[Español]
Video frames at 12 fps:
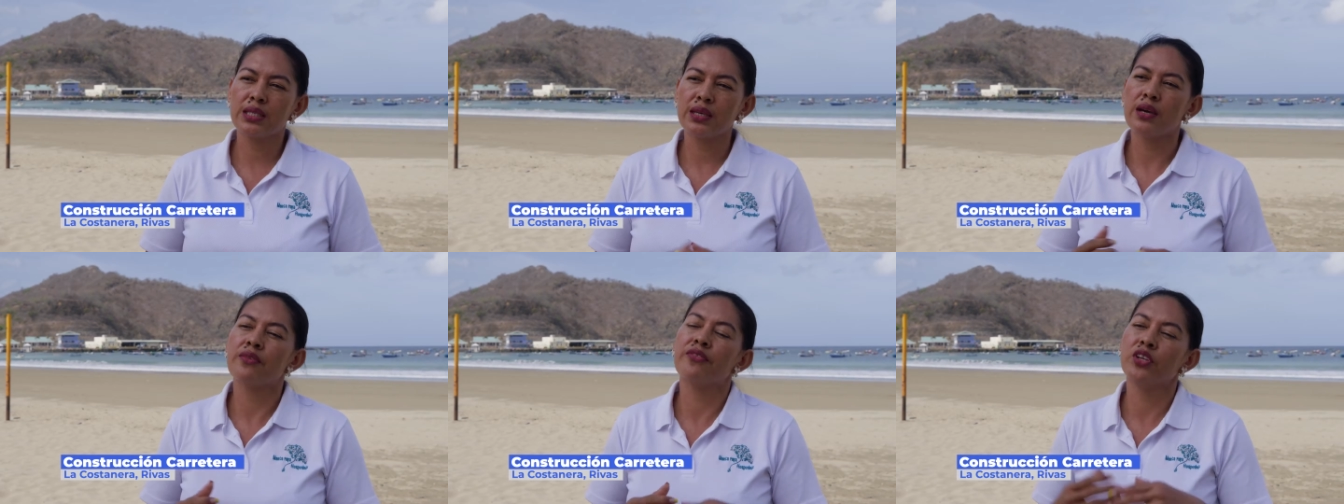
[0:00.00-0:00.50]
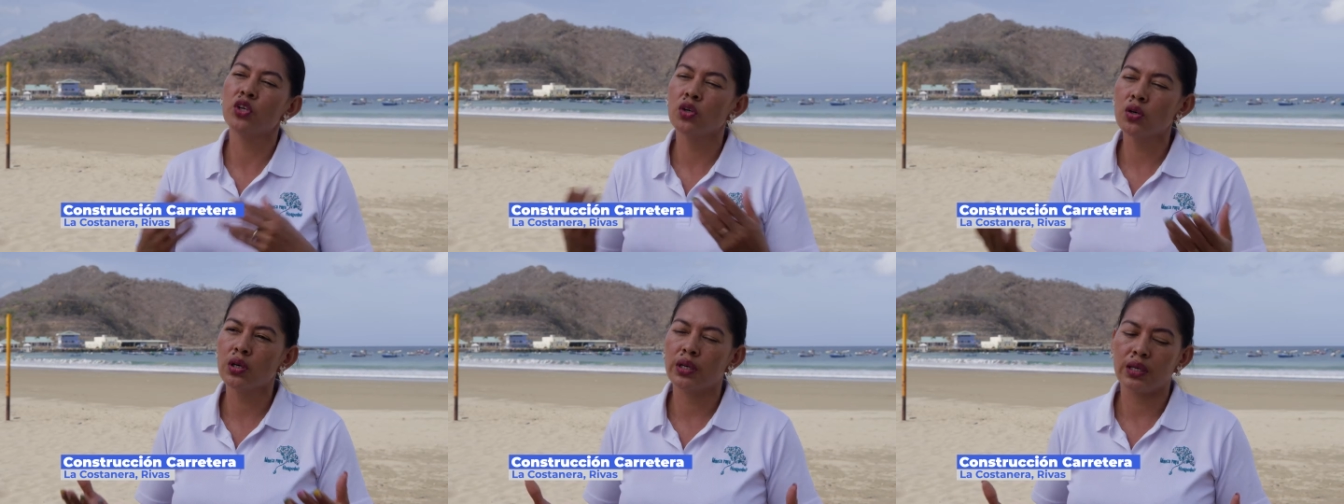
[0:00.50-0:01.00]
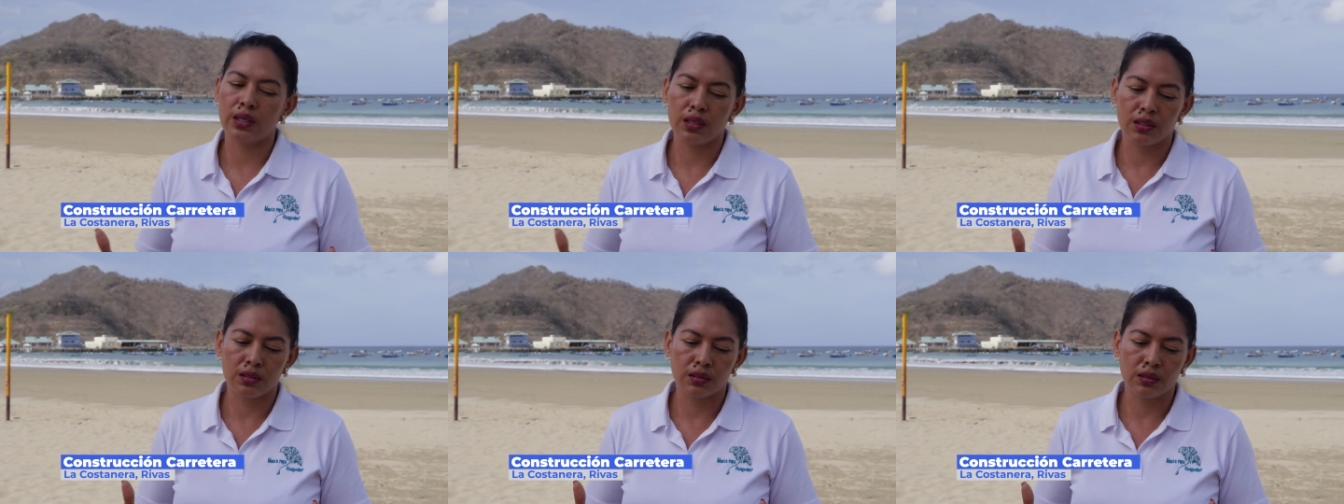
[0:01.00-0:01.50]
se abrió eh,
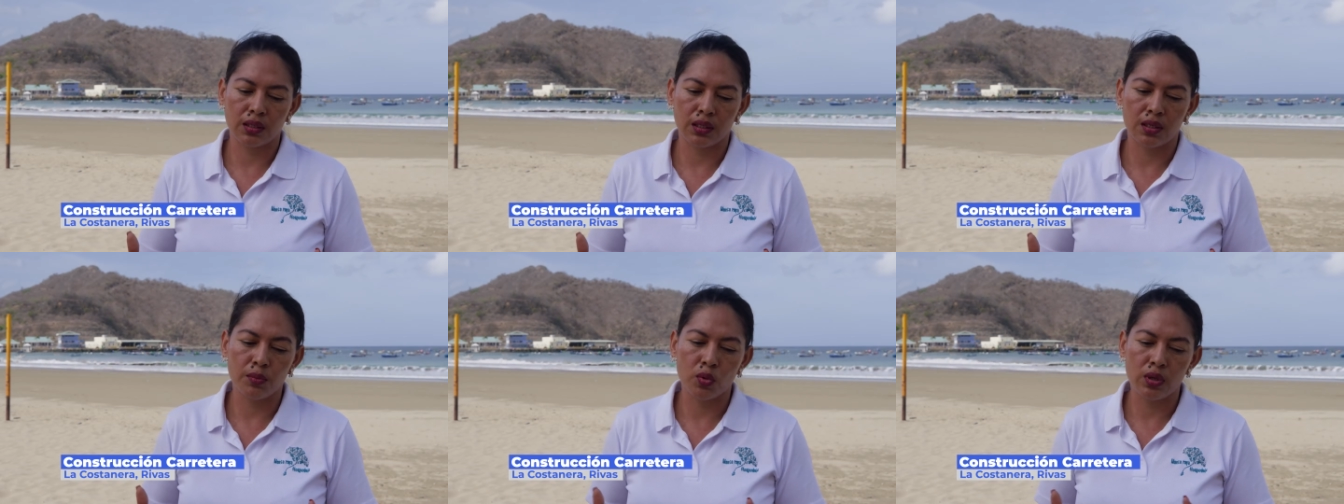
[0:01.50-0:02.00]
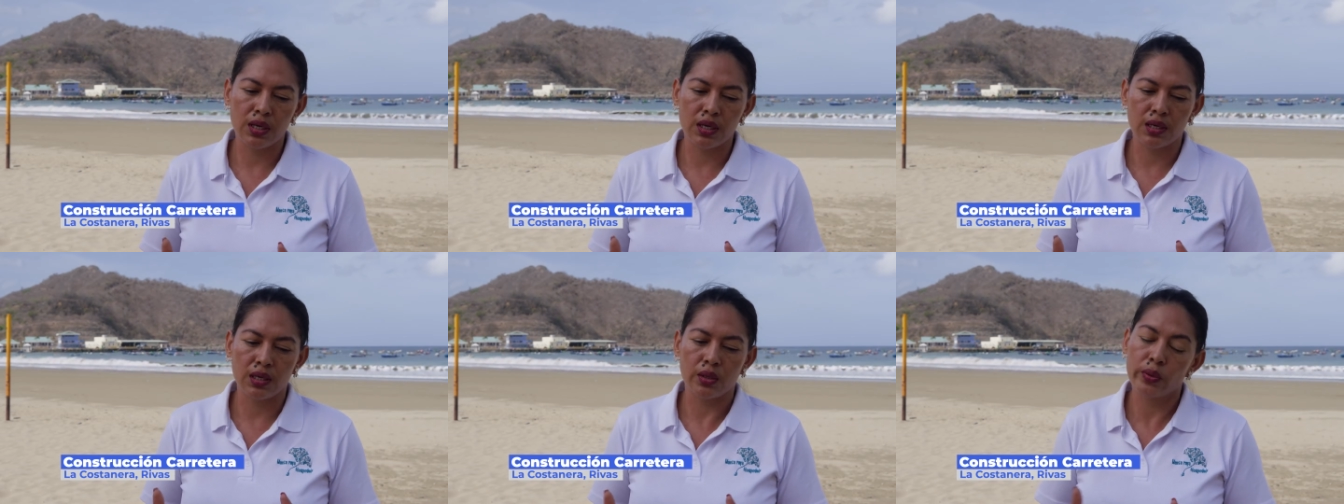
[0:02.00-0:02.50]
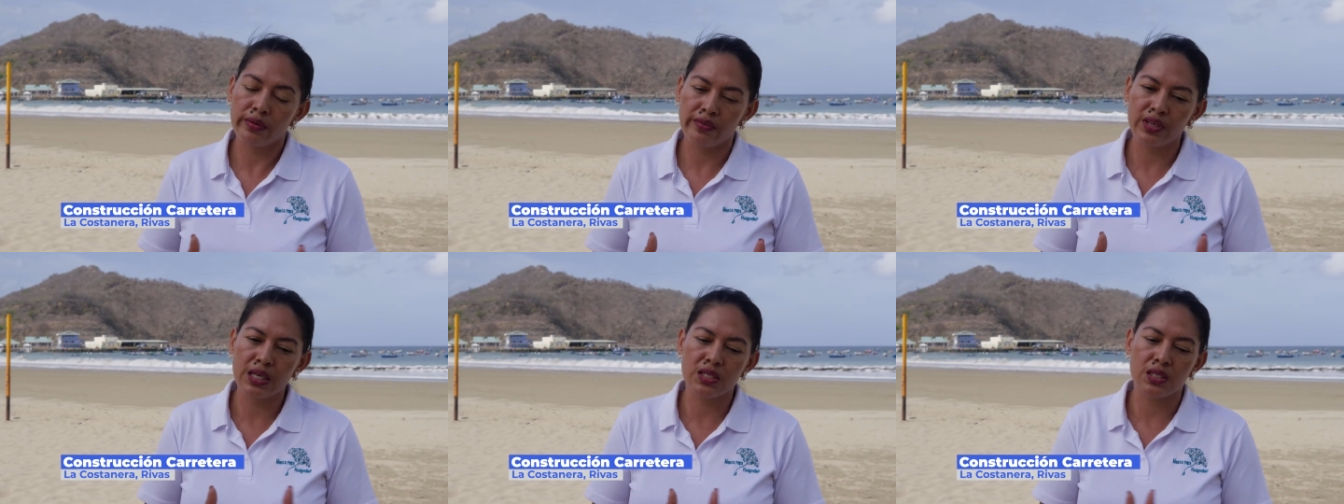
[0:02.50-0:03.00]
eh, como una nueva vía,